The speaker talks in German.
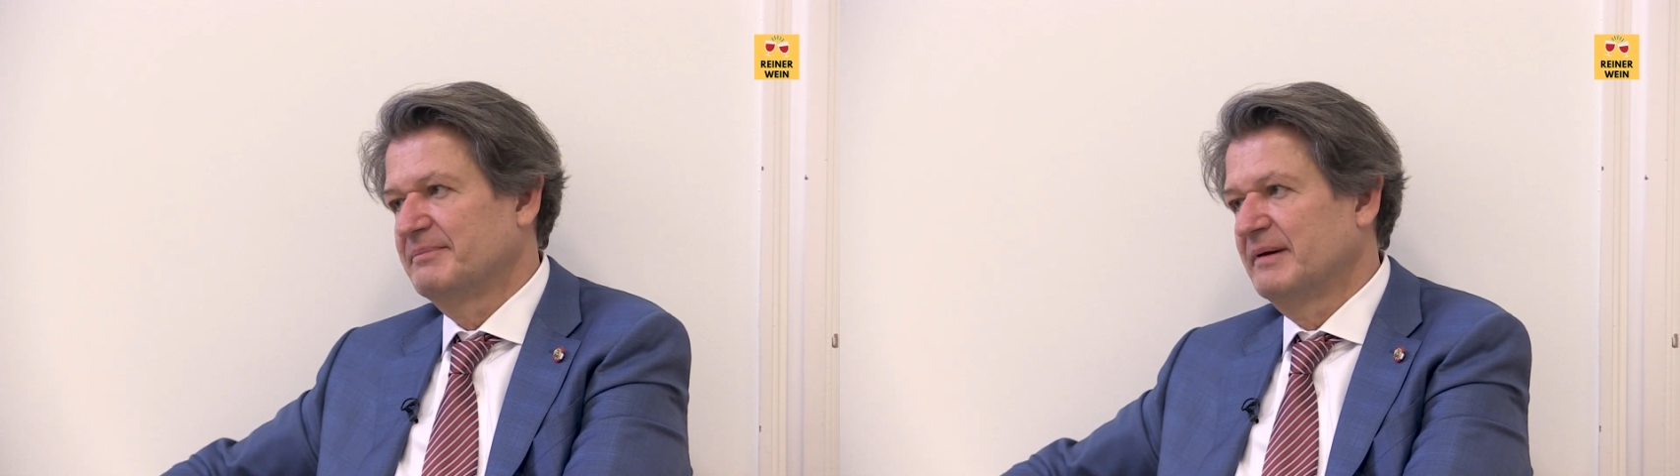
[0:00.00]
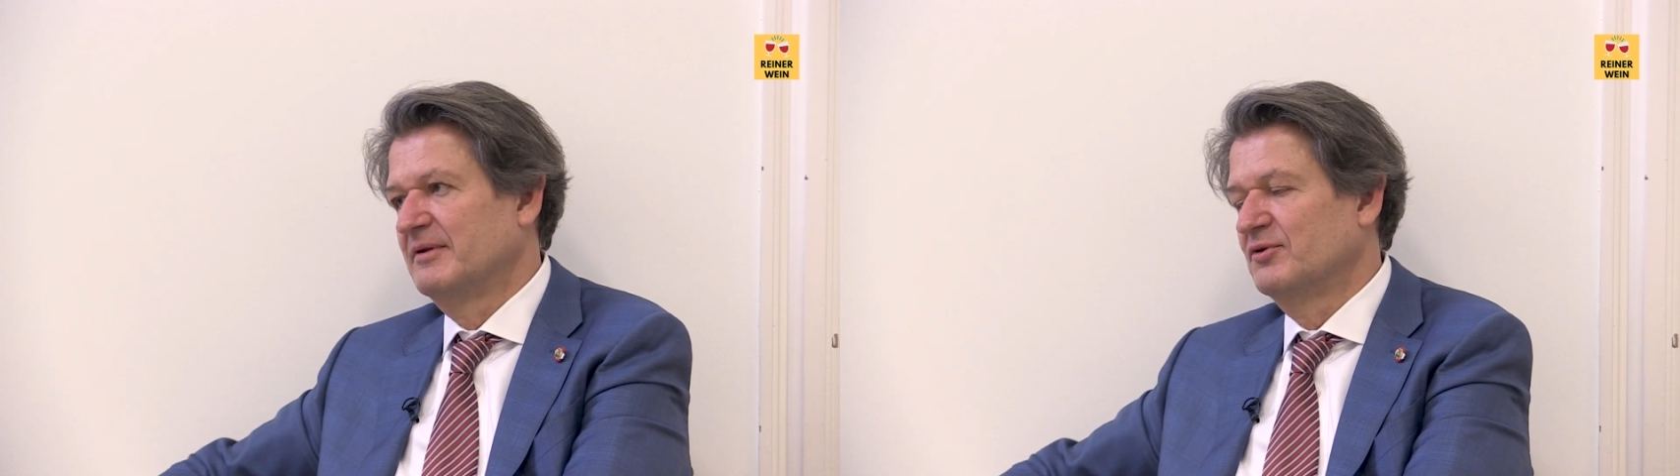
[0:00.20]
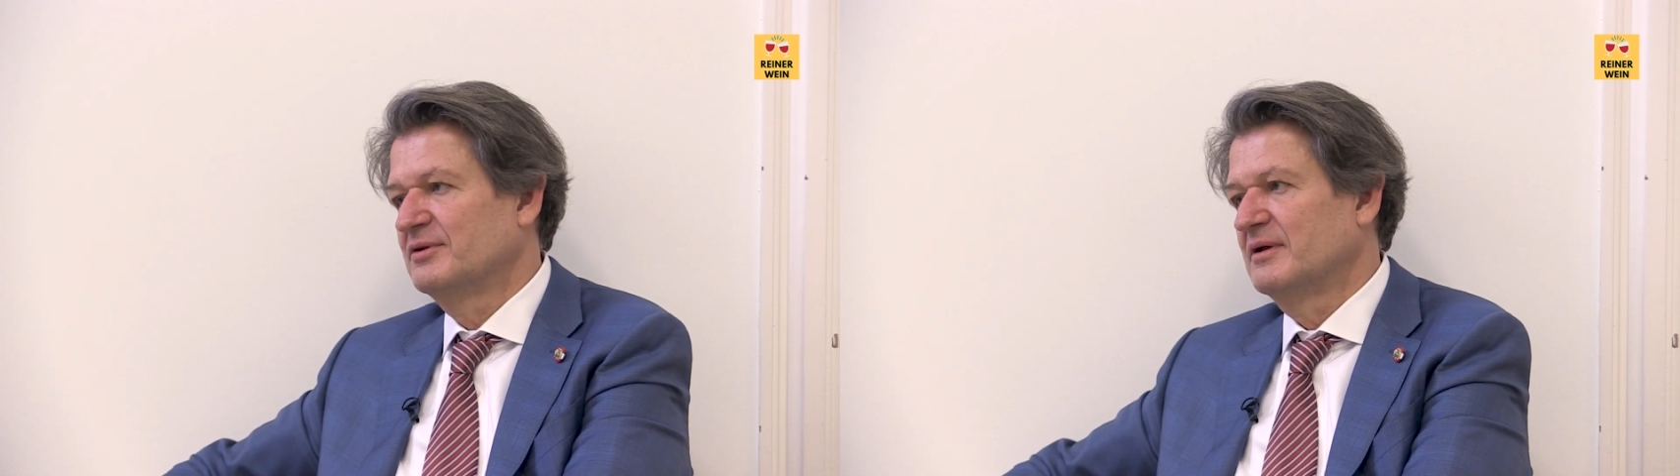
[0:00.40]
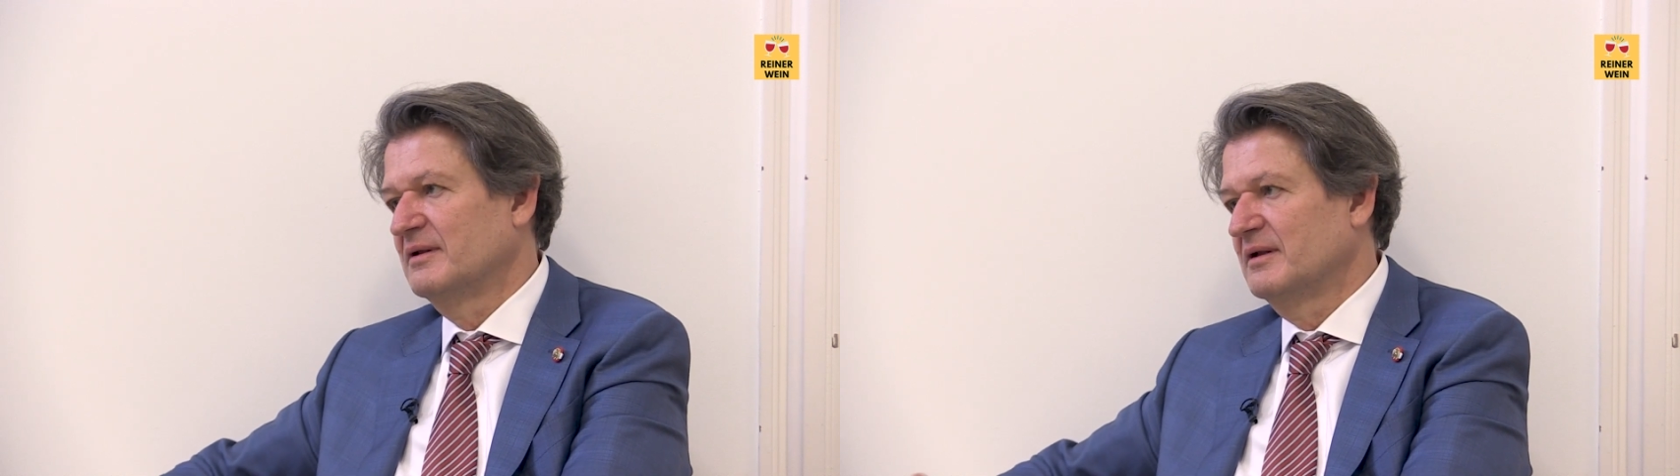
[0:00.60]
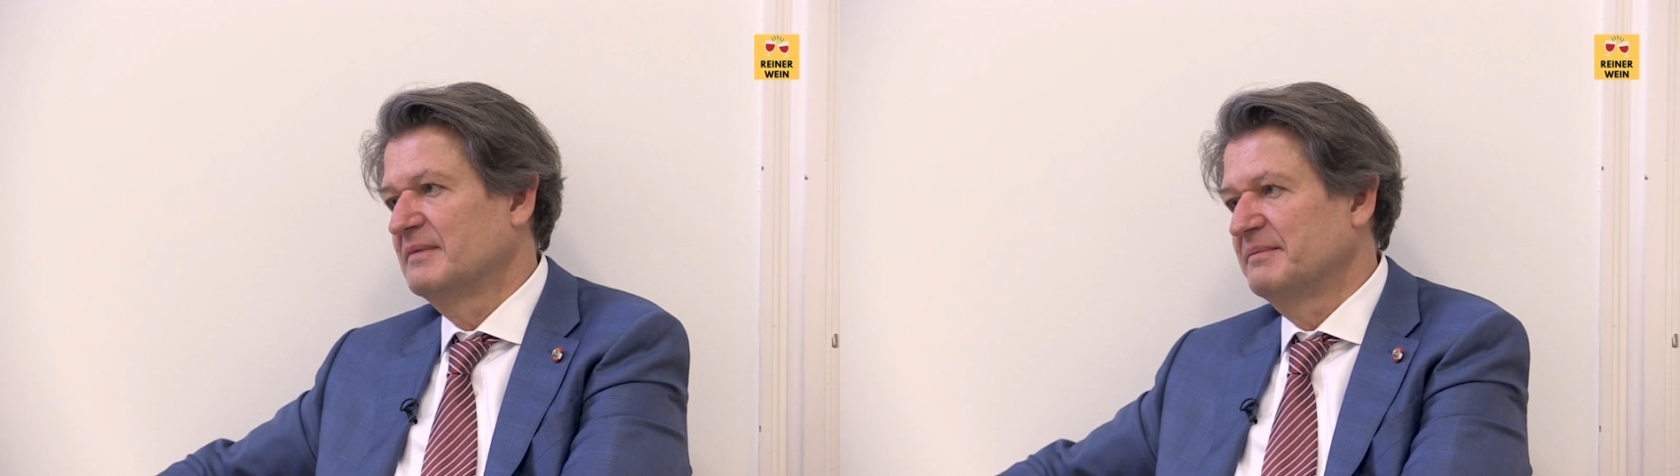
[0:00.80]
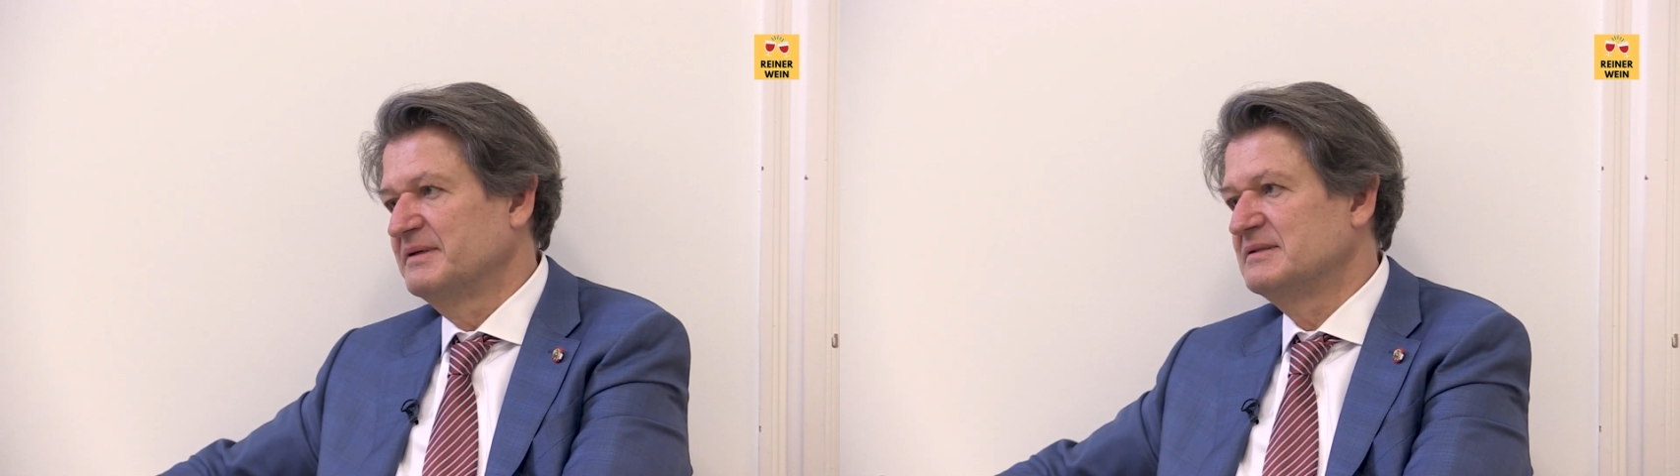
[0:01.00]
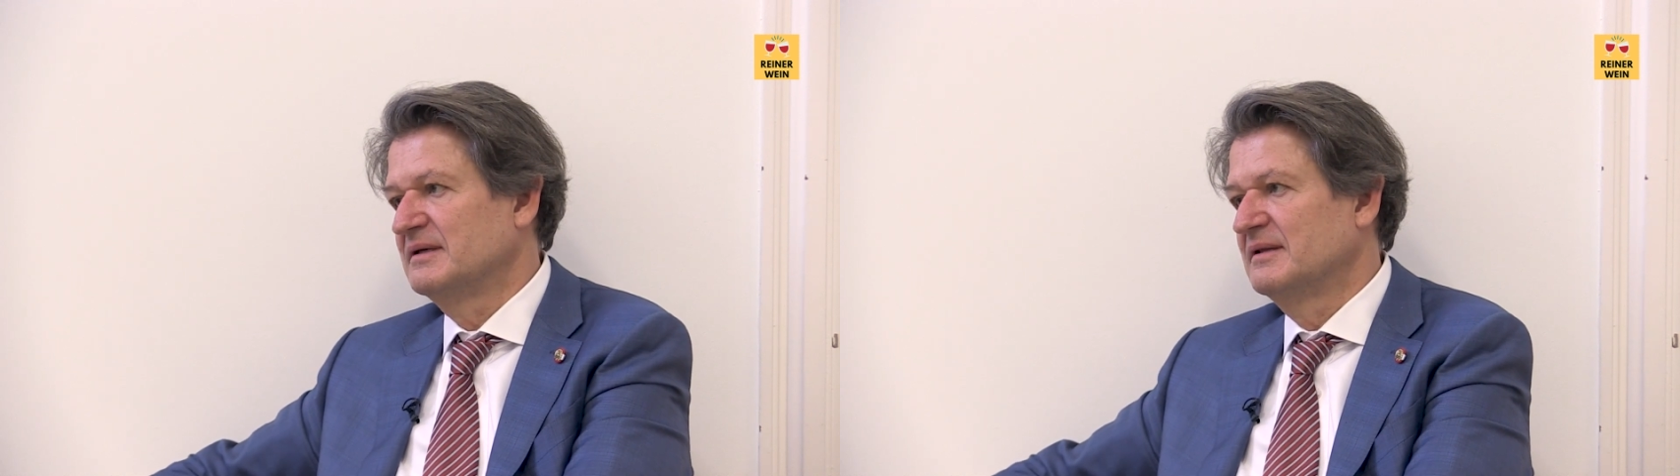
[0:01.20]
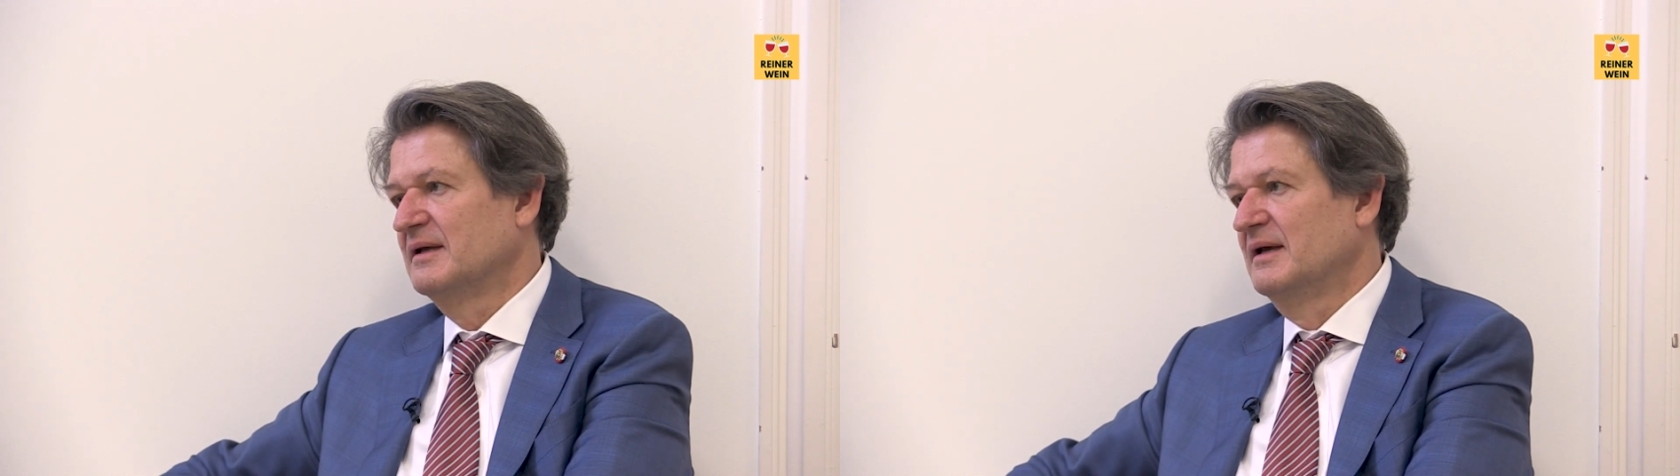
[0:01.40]
beim Lockdown haben wir ein
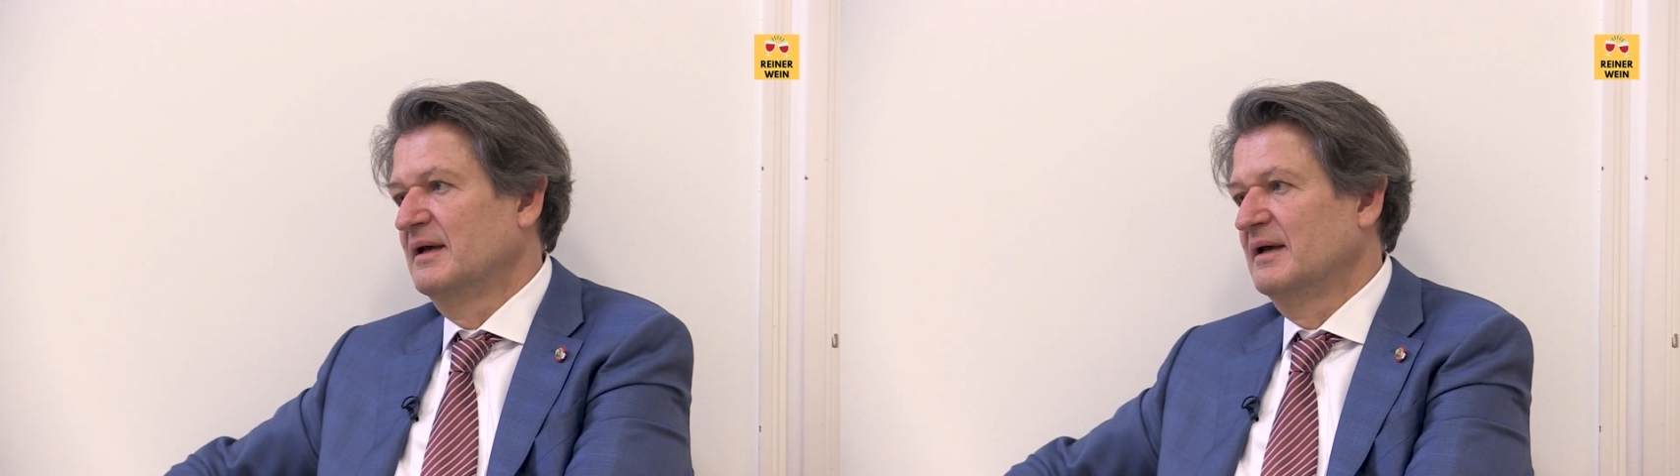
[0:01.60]
bisschen